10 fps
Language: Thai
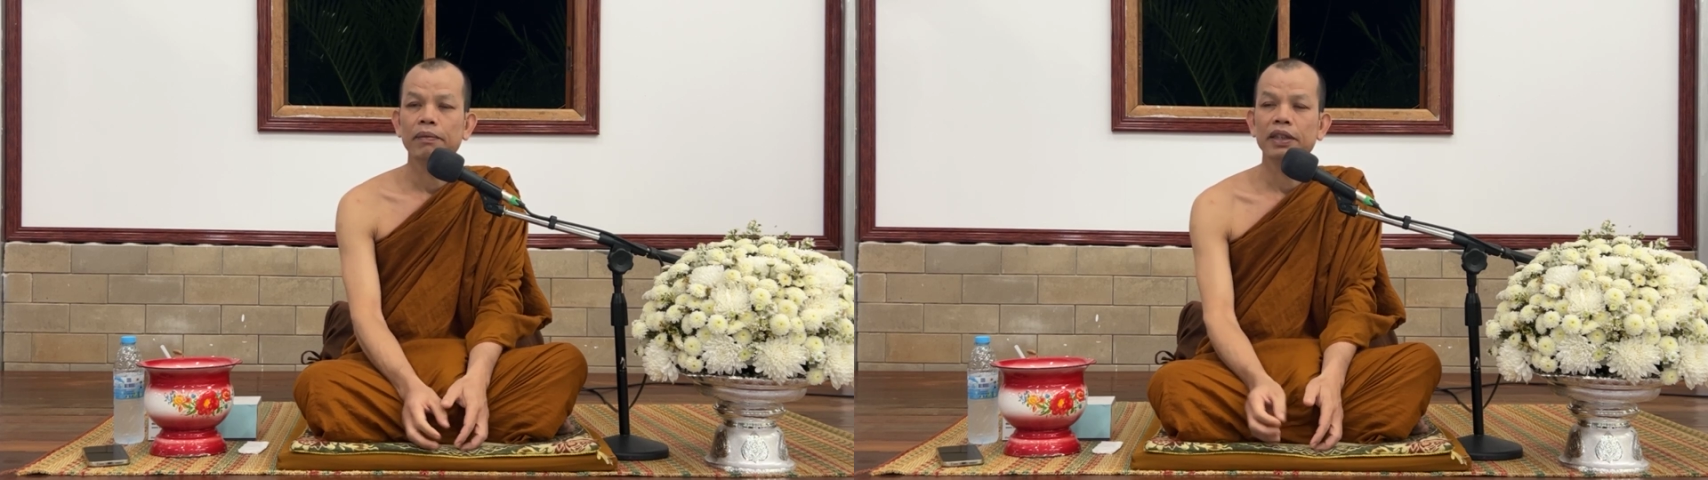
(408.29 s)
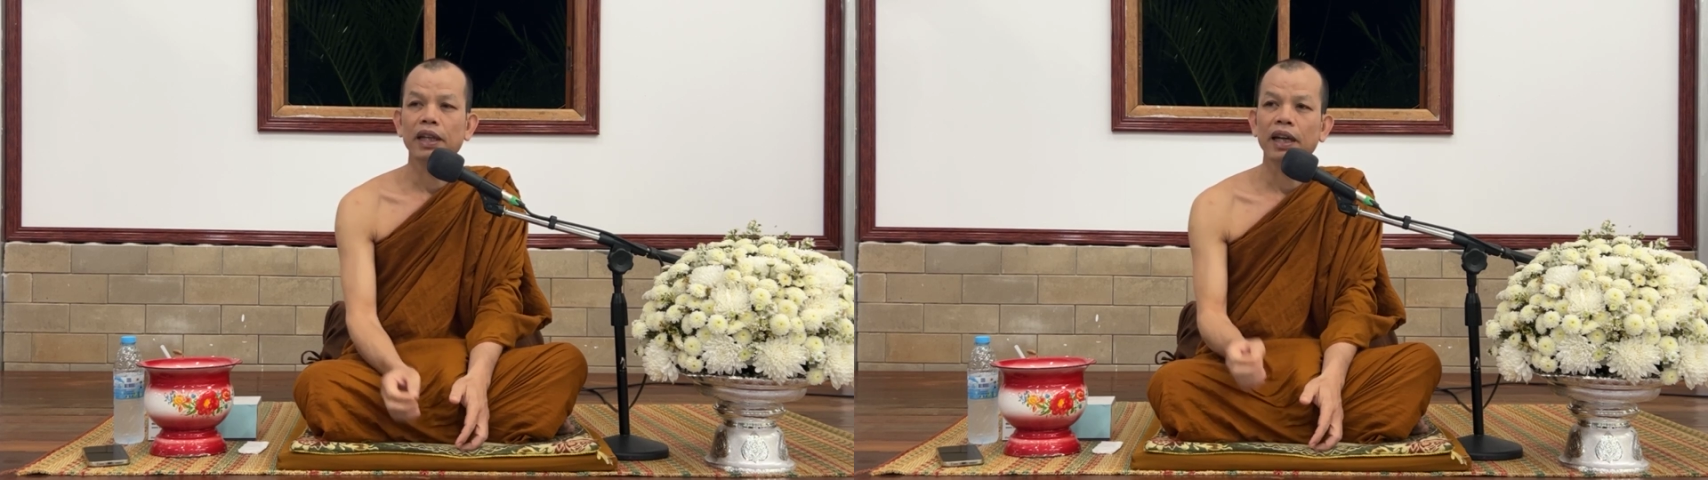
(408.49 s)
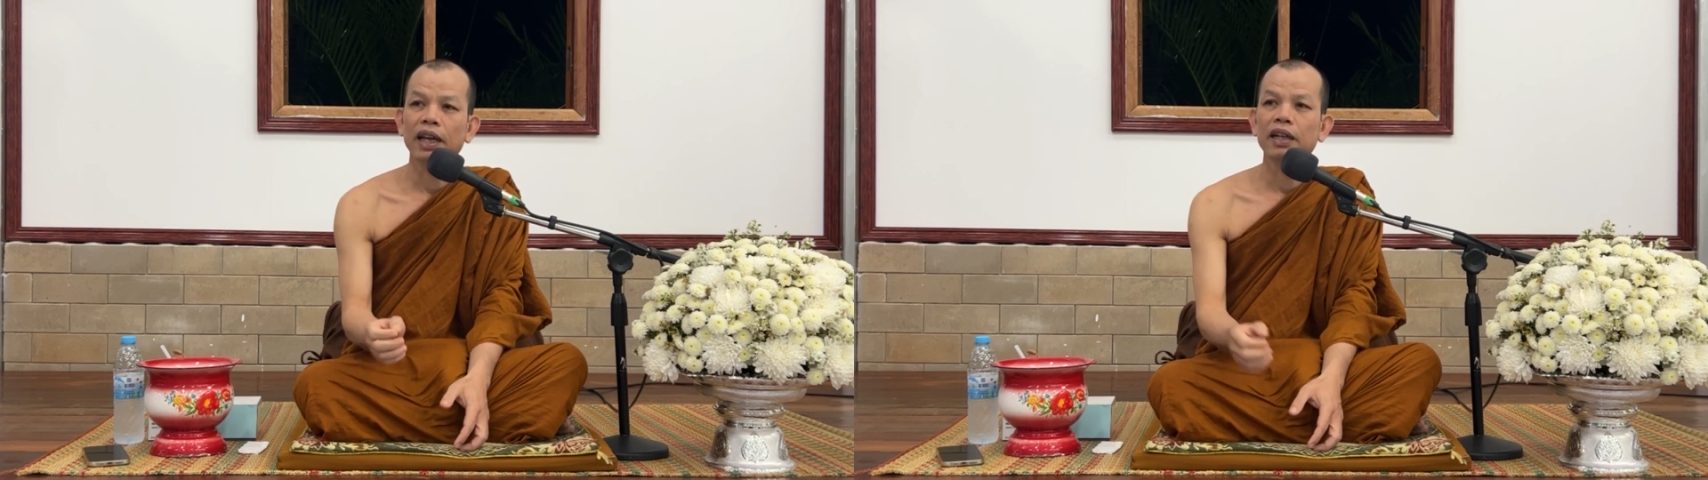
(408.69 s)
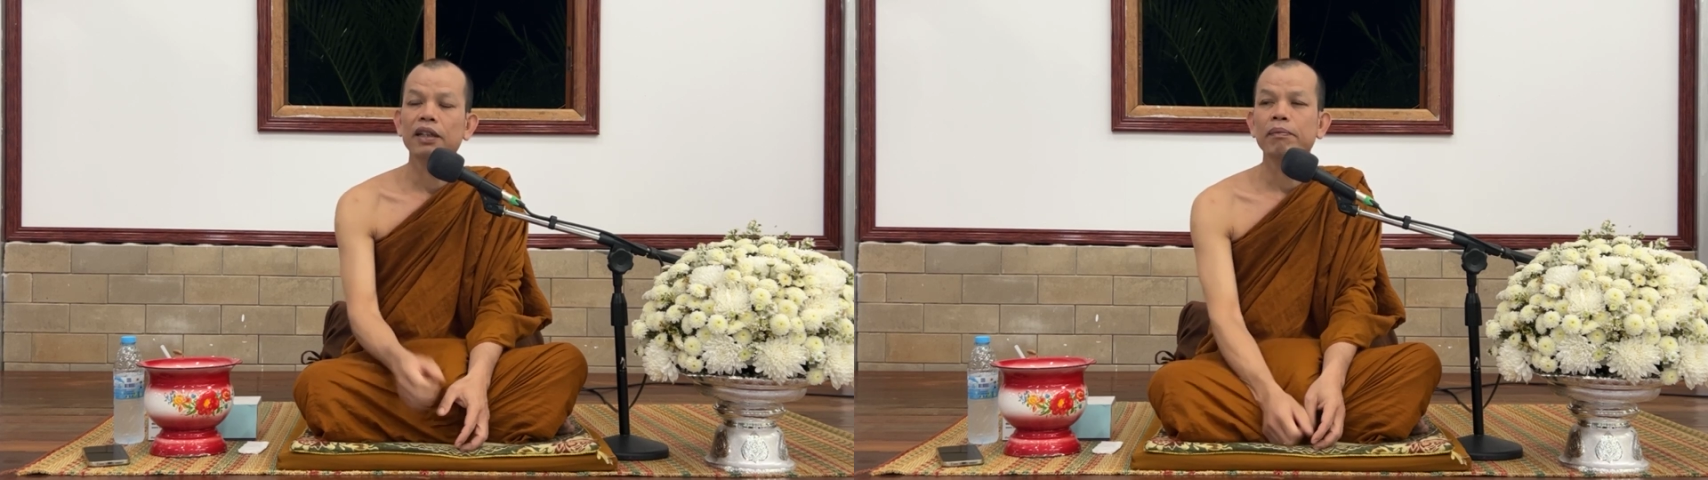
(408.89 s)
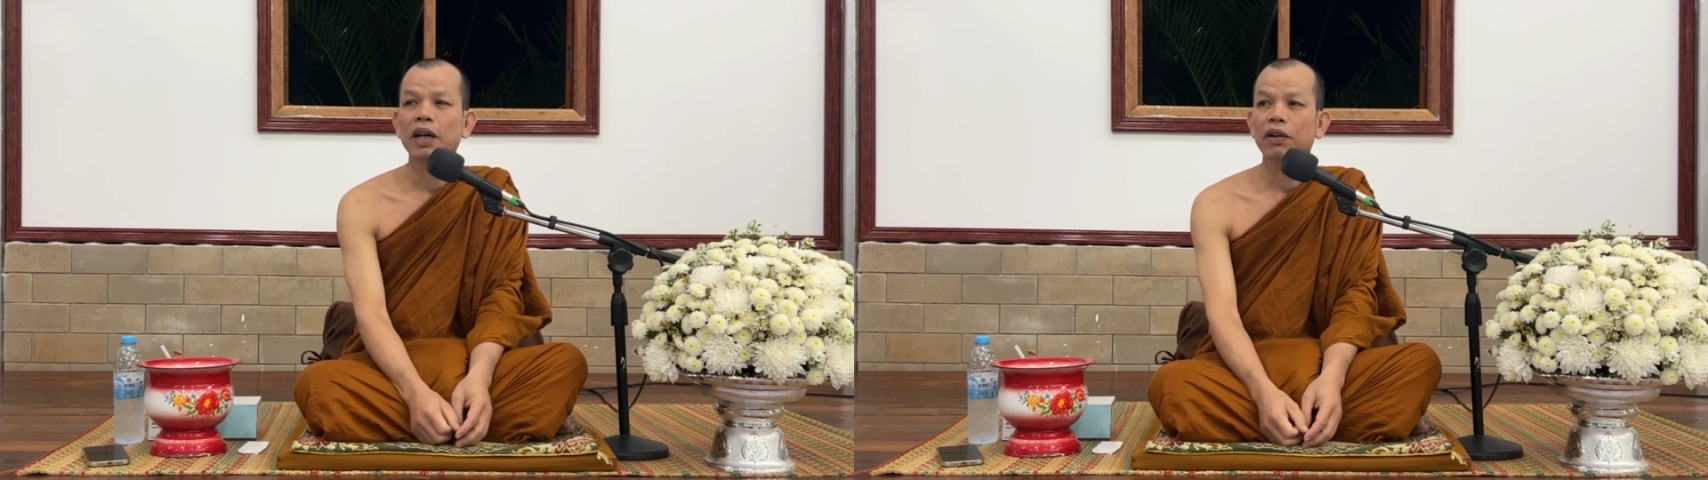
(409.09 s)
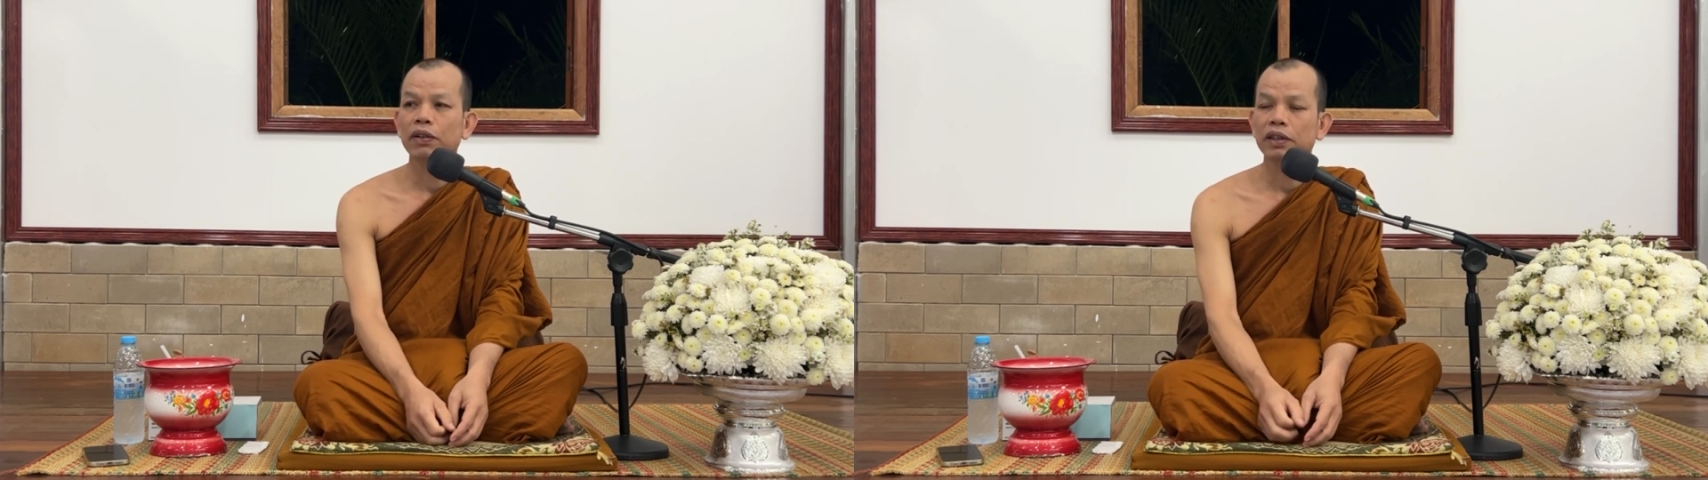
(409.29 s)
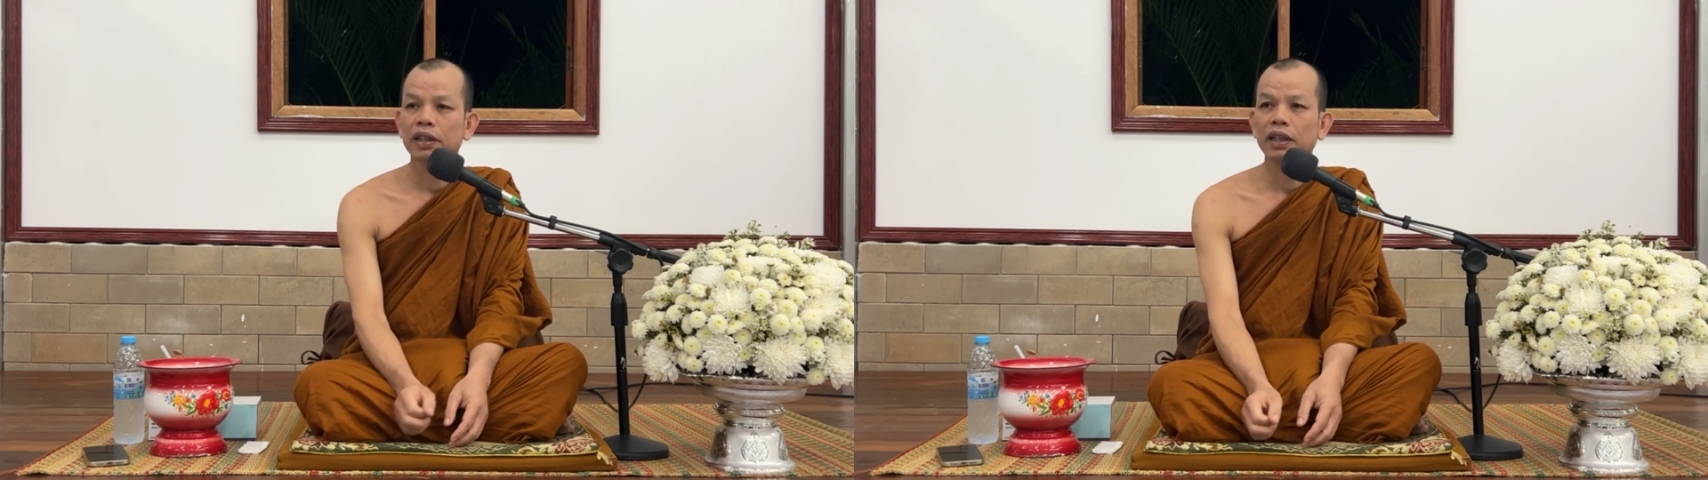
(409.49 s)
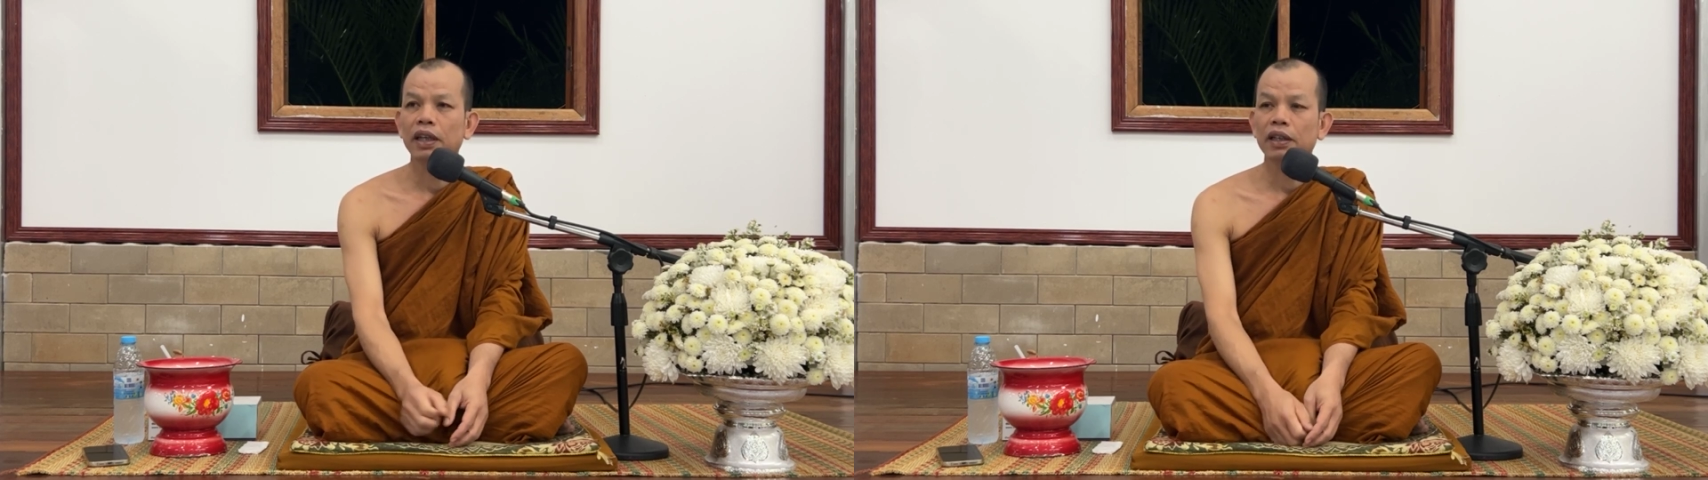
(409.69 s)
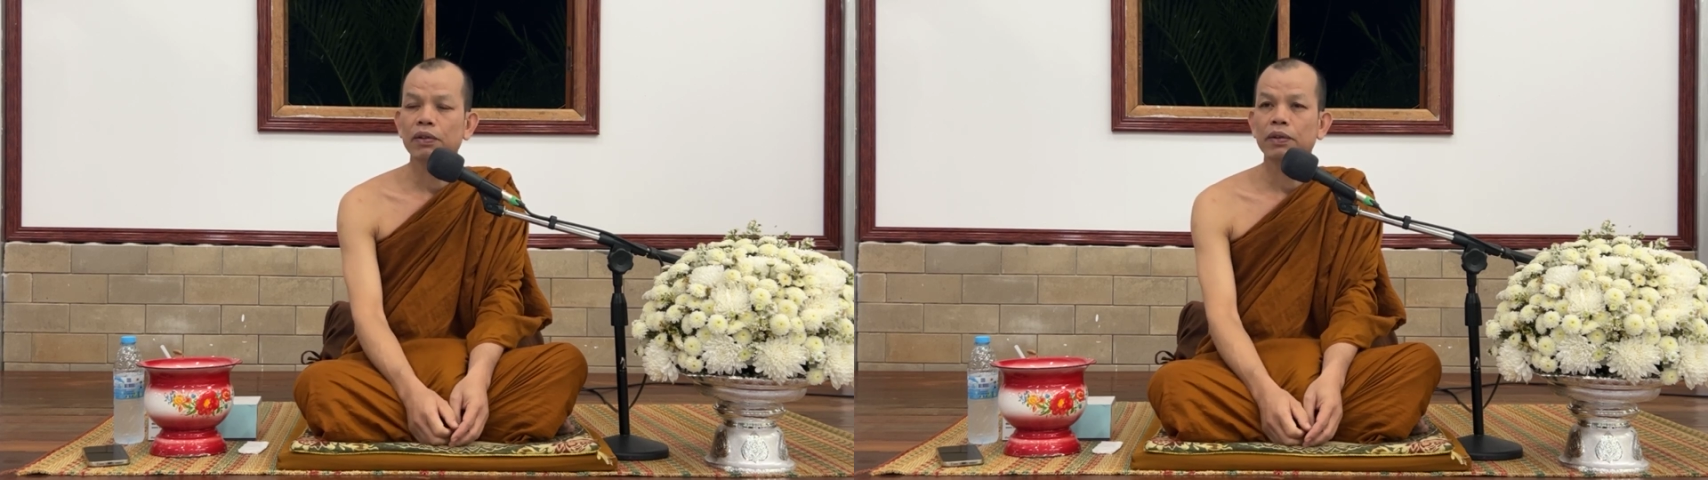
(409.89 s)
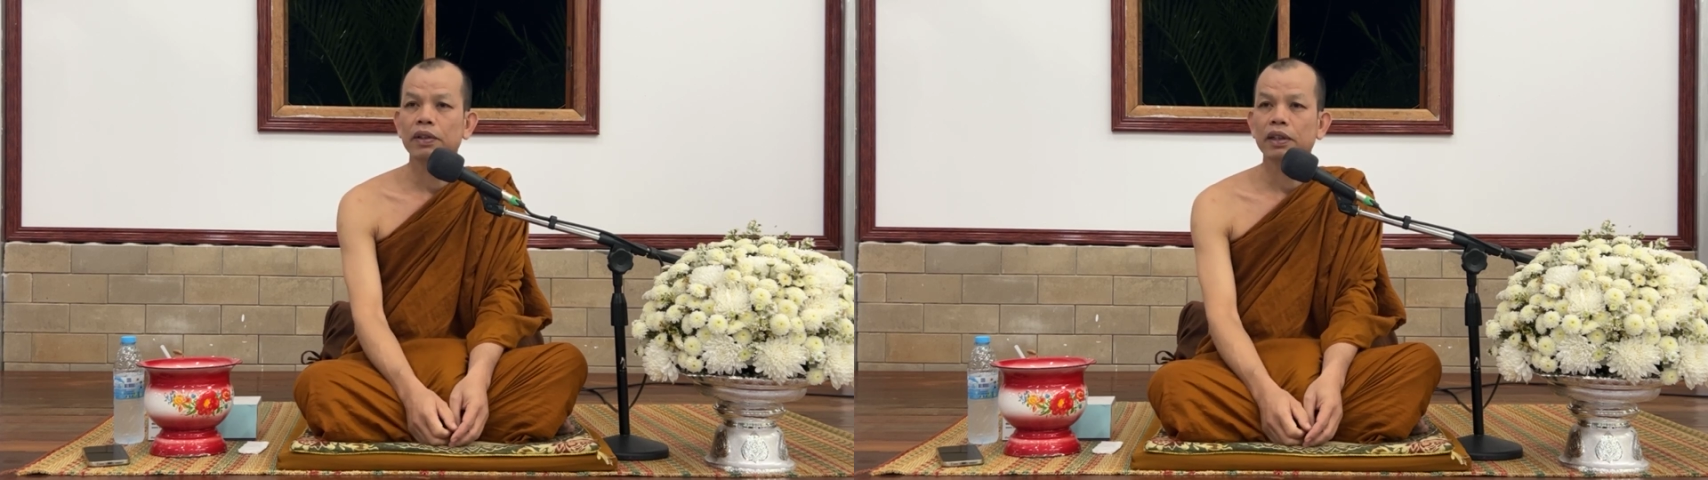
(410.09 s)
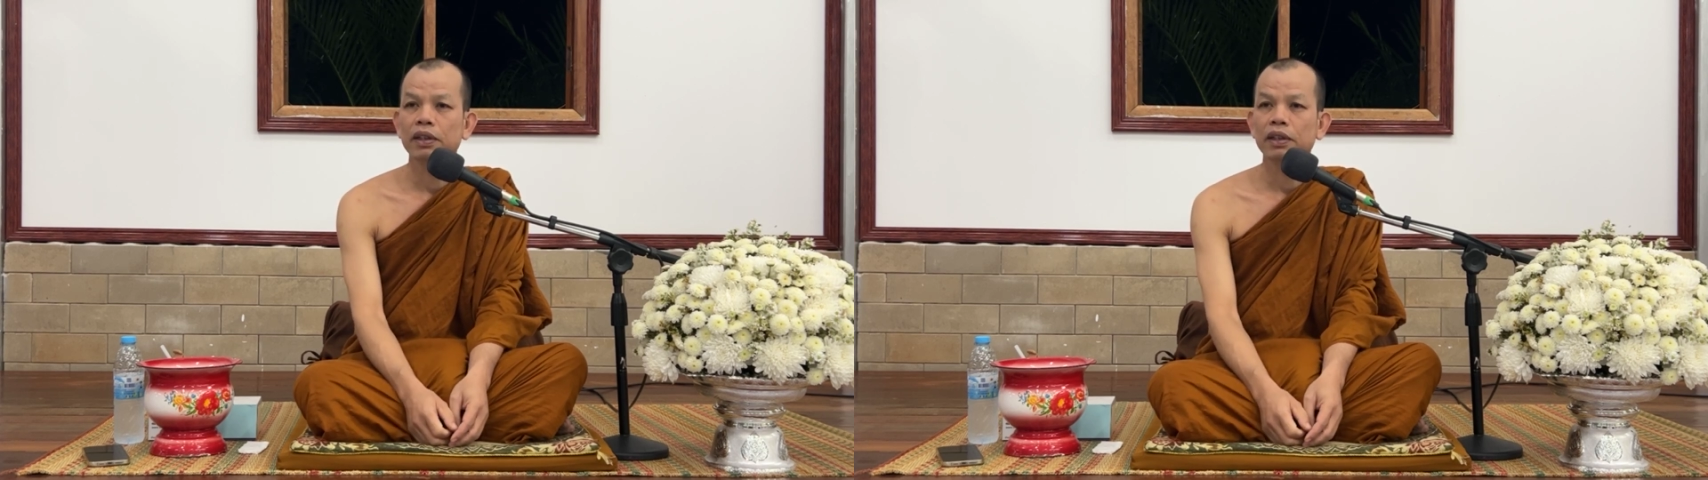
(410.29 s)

มันจะแน่นหรือเปล่า เราสังเกตดู